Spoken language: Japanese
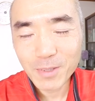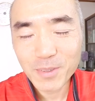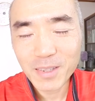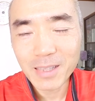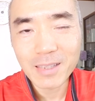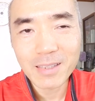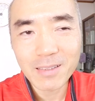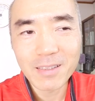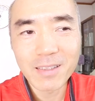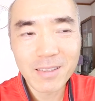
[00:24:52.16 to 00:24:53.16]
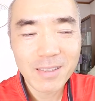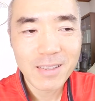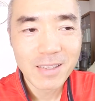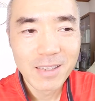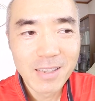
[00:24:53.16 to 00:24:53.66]
まあそういう話ですね
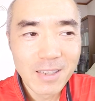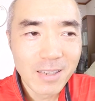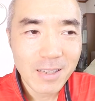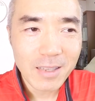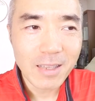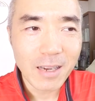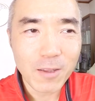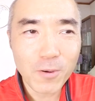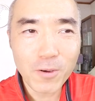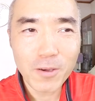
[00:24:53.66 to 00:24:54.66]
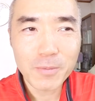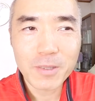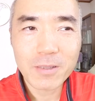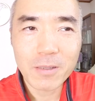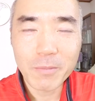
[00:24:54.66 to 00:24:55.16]
だから鉱
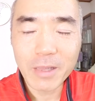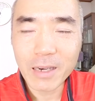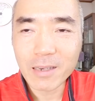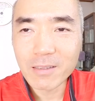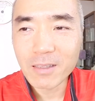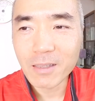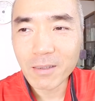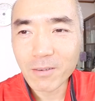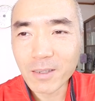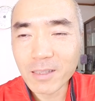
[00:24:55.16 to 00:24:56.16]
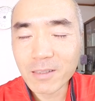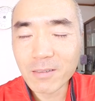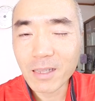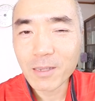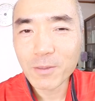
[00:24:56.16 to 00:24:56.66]
物のミネラルって必
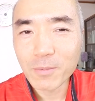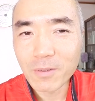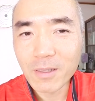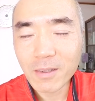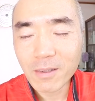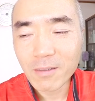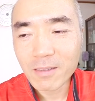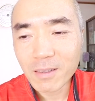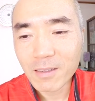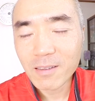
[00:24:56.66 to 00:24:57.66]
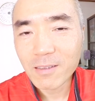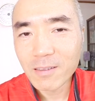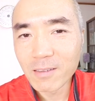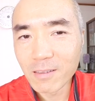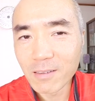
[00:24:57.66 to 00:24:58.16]
要ないと思うんだけどさ
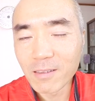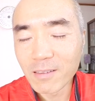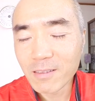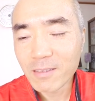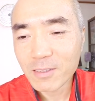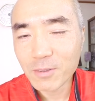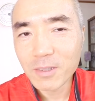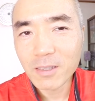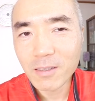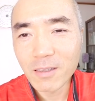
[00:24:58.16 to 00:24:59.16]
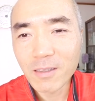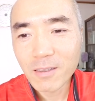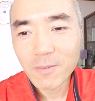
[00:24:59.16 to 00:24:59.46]
うん正直ね。